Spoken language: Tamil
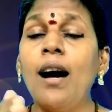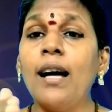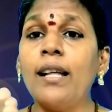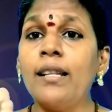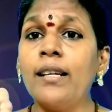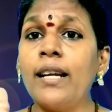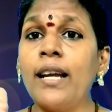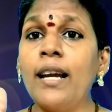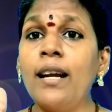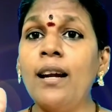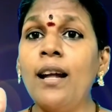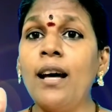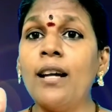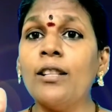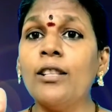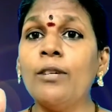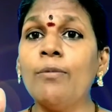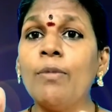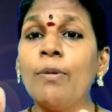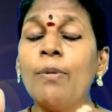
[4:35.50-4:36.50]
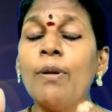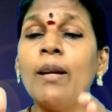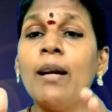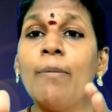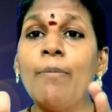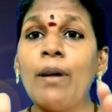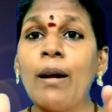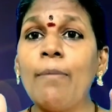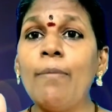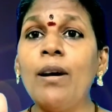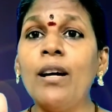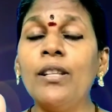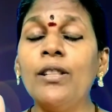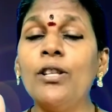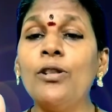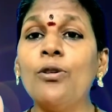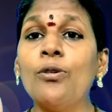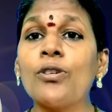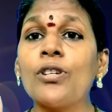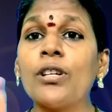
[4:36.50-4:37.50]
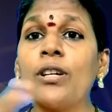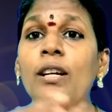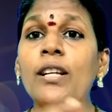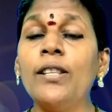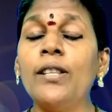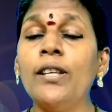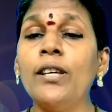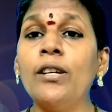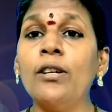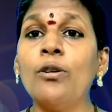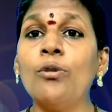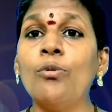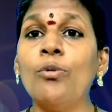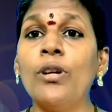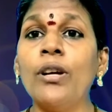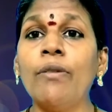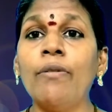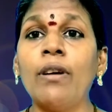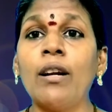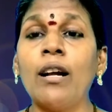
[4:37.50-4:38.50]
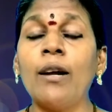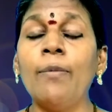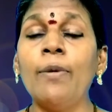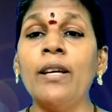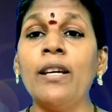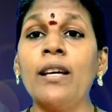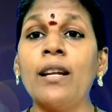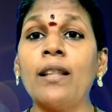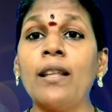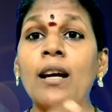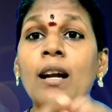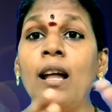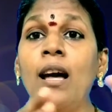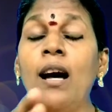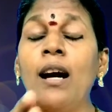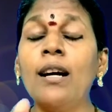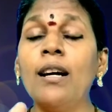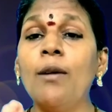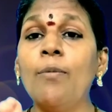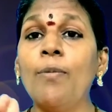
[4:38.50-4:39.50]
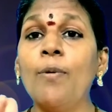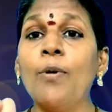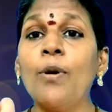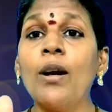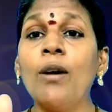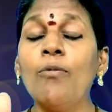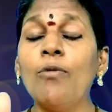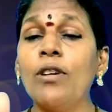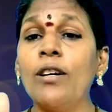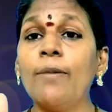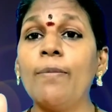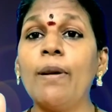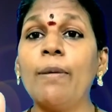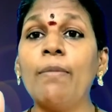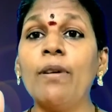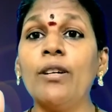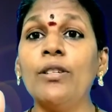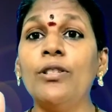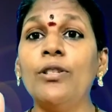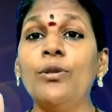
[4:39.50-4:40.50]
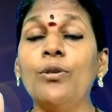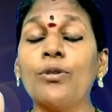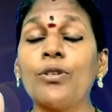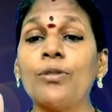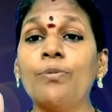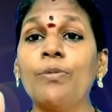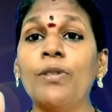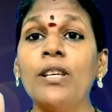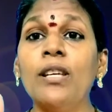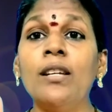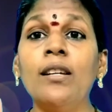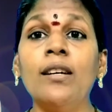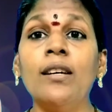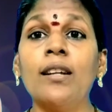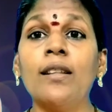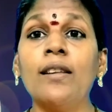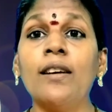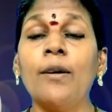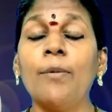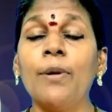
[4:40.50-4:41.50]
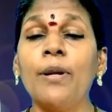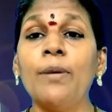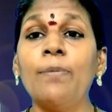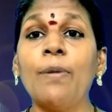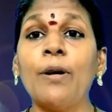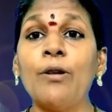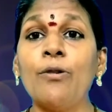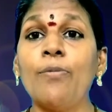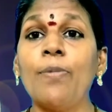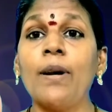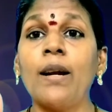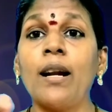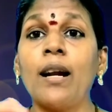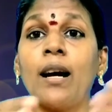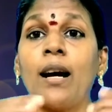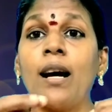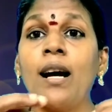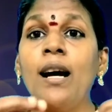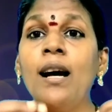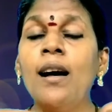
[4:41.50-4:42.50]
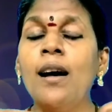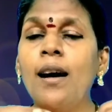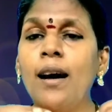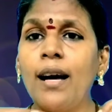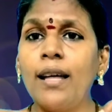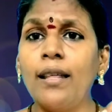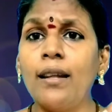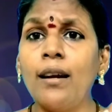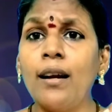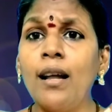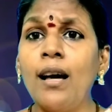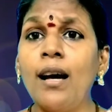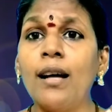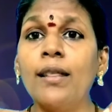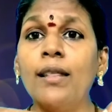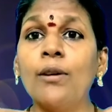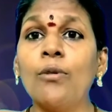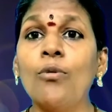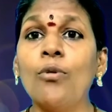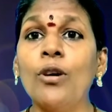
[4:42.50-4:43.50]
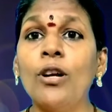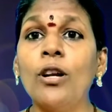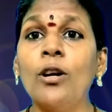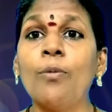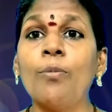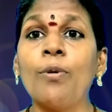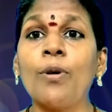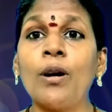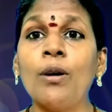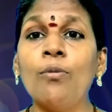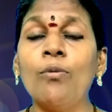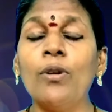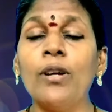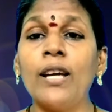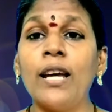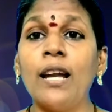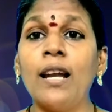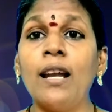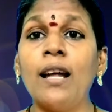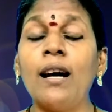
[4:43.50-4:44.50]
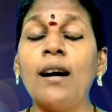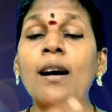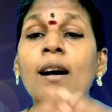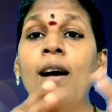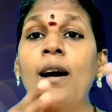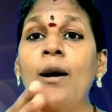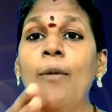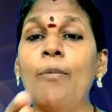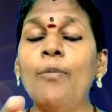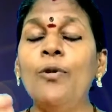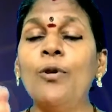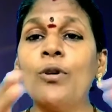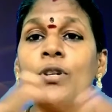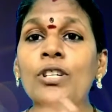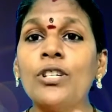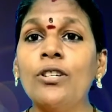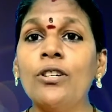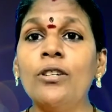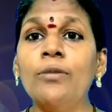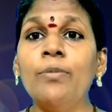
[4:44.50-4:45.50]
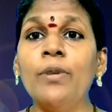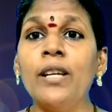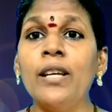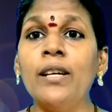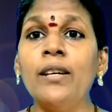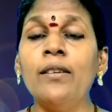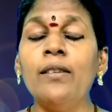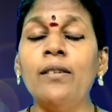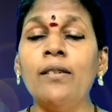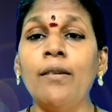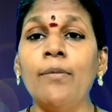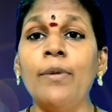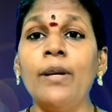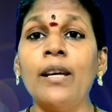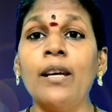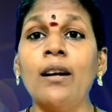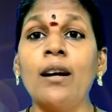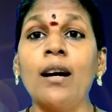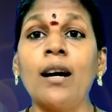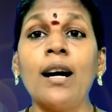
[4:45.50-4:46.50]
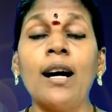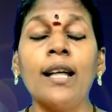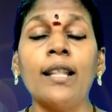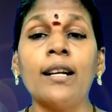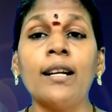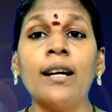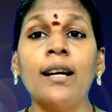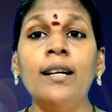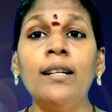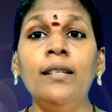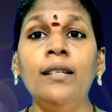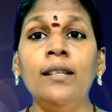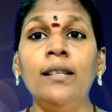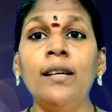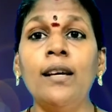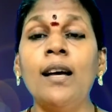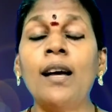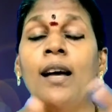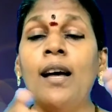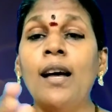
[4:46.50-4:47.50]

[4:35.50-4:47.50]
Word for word: அதுக்கு என்ன அர்த்தம் அப்படின்னா பிரம்மஹத்தி தோஷங்களை தீர்க்கக்கூடியவர் அப்படிங்கிறதால அங்கே போனால் உங்களுக்கு பிரம்மஹத்தி தோஷம் தீருகிறது அப்படின்னு பதிவு பண்ணுறாங்க அதனால் அந்த கோயிலுக்கு போனால் உங்களுக்கு எல்லா தோஷங்களும் நீங்குது அப்படிங்கிறாங்க அதற்கு அடுத்தது